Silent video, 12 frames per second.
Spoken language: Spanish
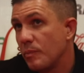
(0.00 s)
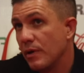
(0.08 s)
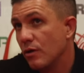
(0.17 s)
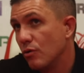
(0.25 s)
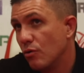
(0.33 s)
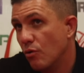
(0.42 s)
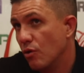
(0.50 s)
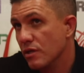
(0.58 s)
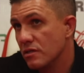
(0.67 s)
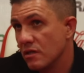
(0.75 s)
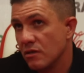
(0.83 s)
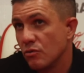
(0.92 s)
pero hoy
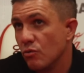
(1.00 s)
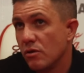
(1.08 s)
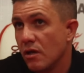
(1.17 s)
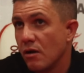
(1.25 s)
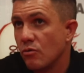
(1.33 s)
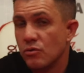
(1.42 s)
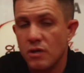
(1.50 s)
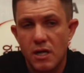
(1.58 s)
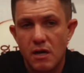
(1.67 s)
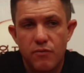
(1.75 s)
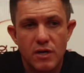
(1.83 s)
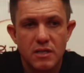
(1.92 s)
sin duda alguna
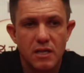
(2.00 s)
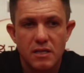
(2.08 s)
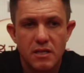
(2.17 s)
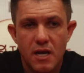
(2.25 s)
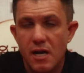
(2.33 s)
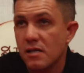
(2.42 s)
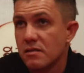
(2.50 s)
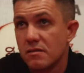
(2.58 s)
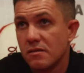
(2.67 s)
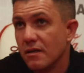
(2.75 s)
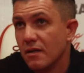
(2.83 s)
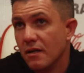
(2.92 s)
las faltas laterales,